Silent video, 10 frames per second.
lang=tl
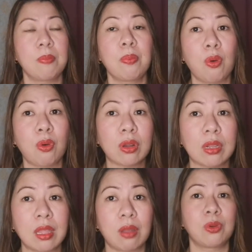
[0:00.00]

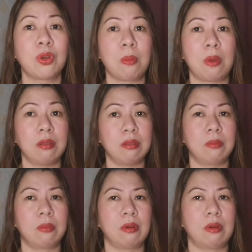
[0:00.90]
ipokrita ako naman,
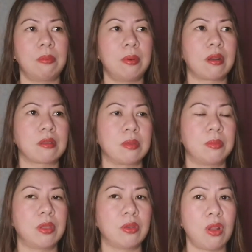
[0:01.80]
di ba? Para
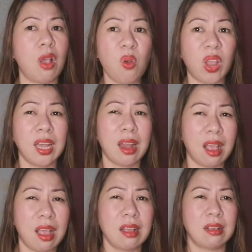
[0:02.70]
sabihin ko na okay
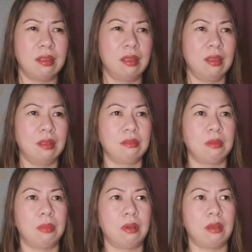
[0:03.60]
lang,
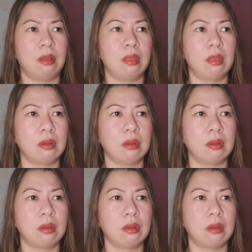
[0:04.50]
di ba?